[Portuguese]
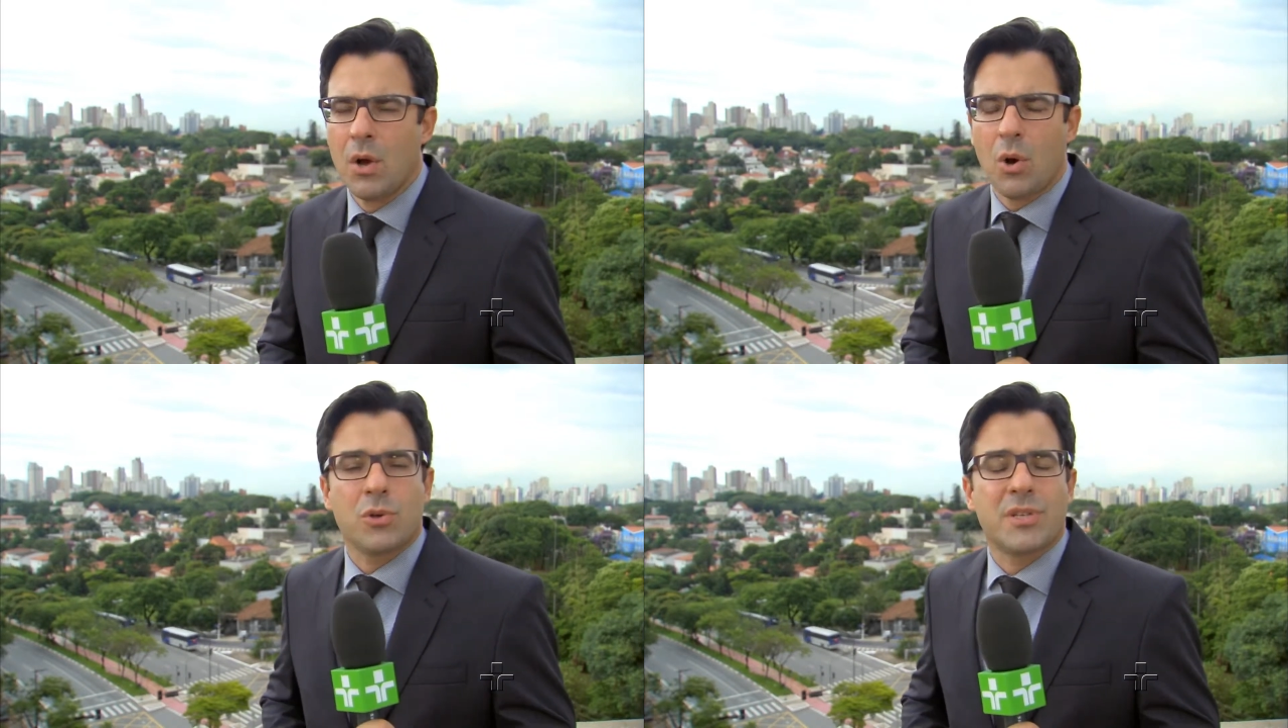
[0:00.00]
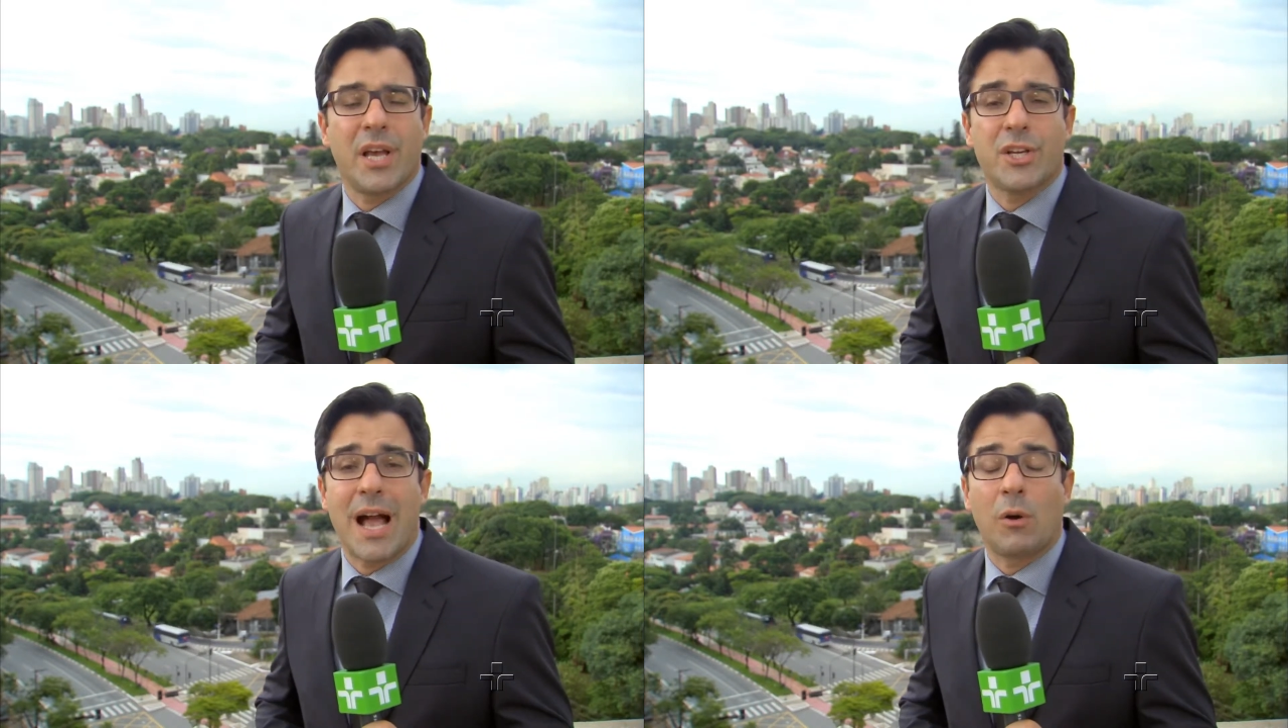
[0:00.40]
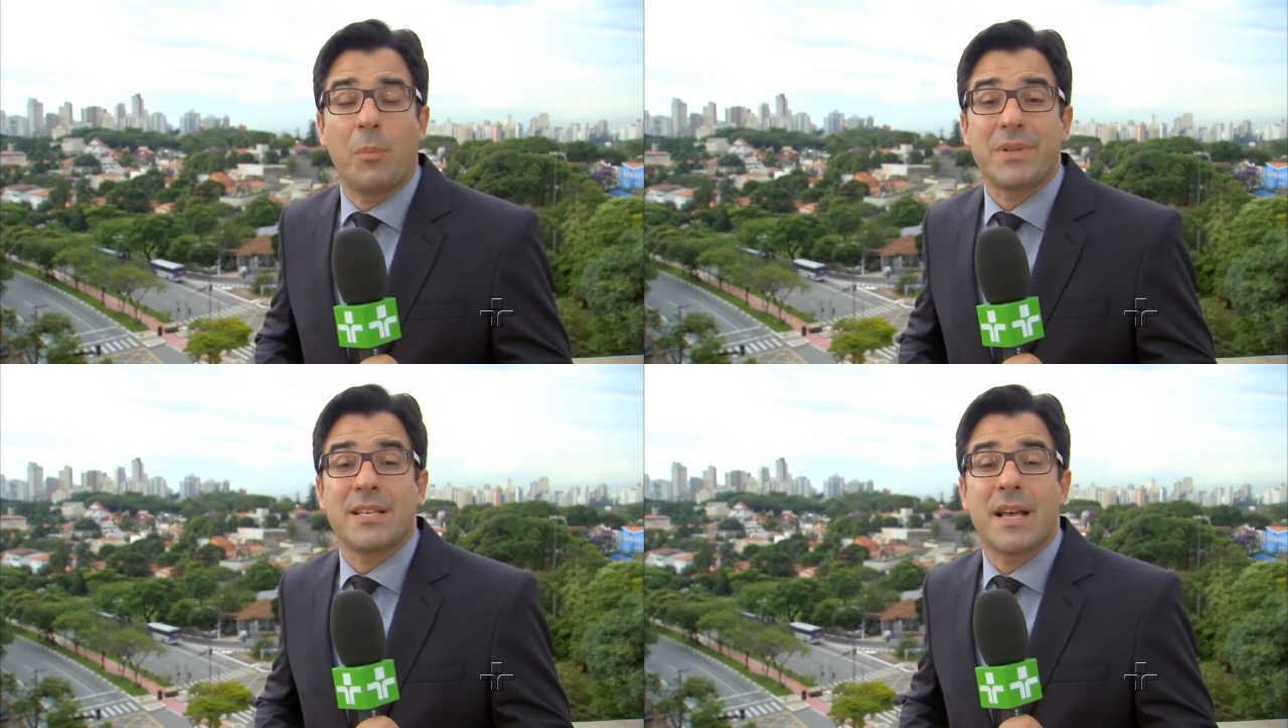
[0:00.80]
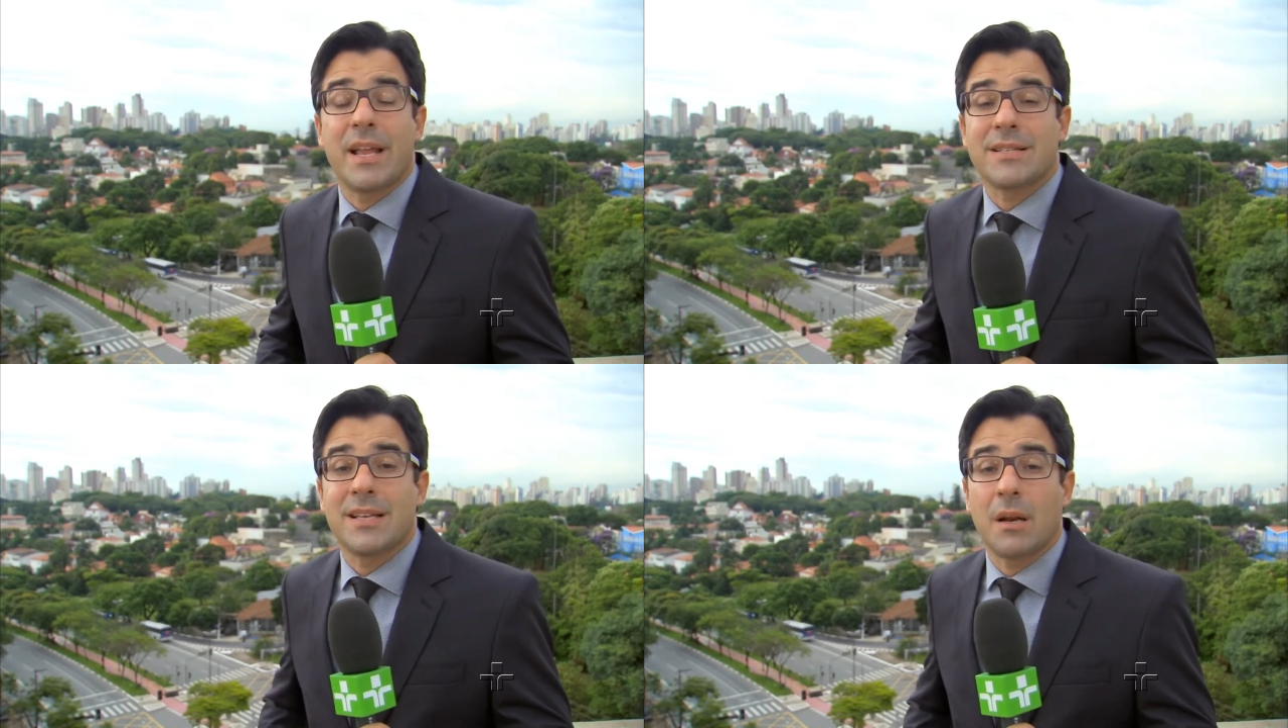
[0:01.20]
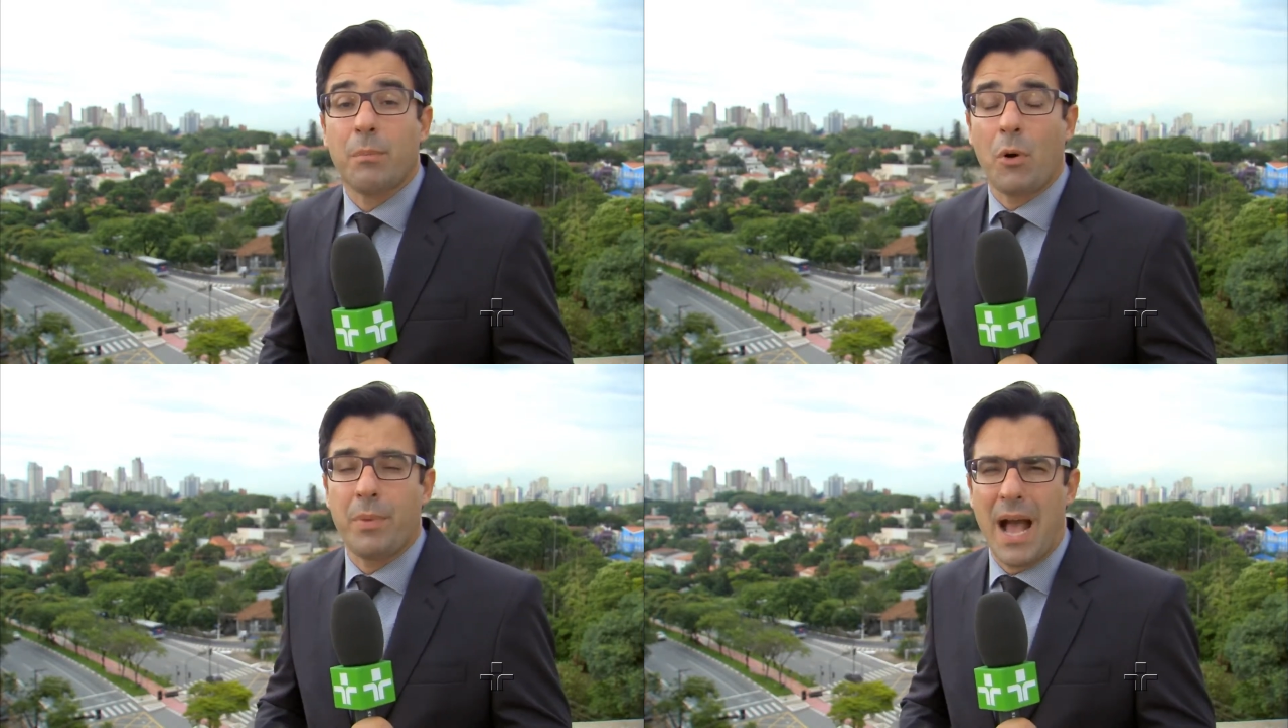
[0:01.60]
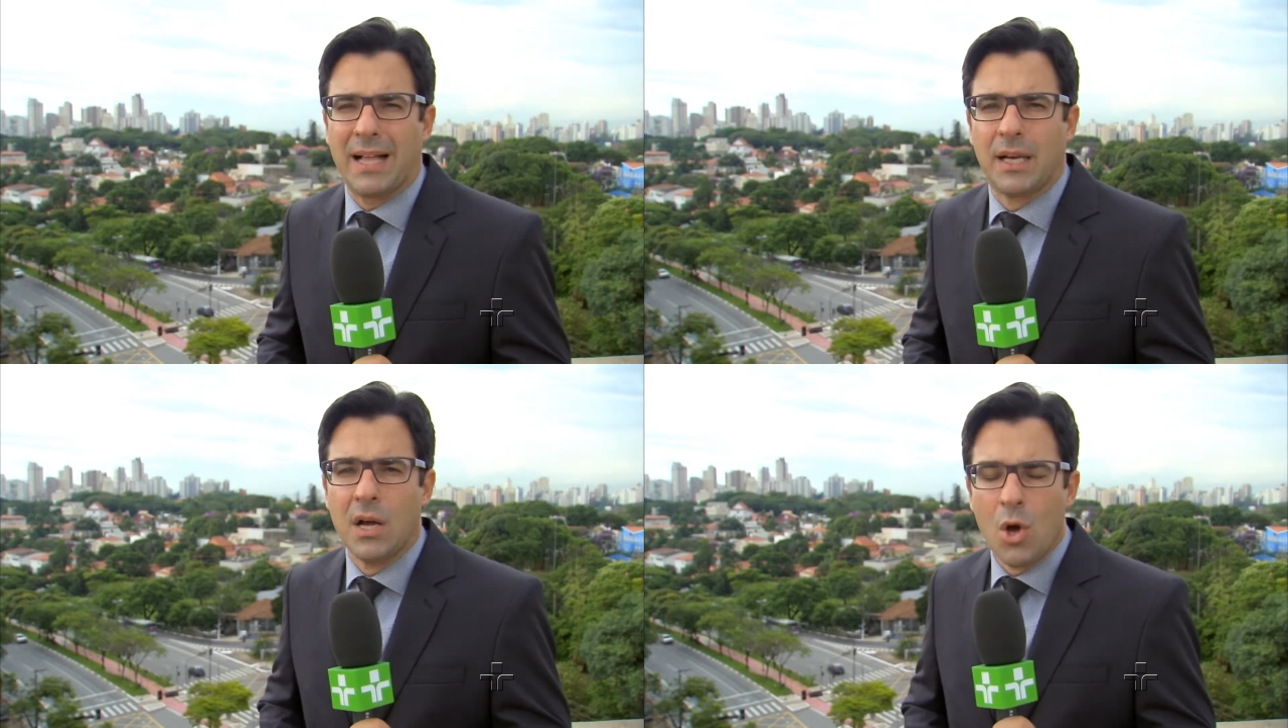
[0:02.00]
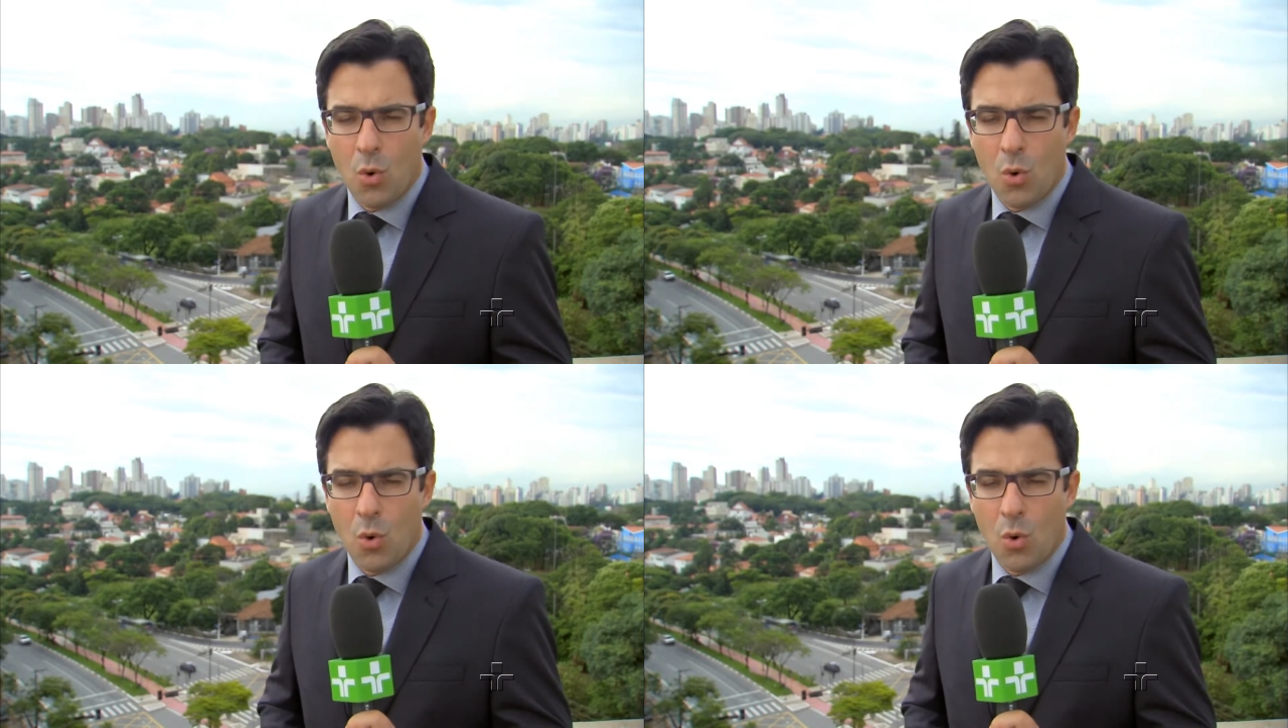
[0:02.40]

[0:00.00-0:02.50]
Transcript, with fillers: ou seja, a água precisaria ser bombeada,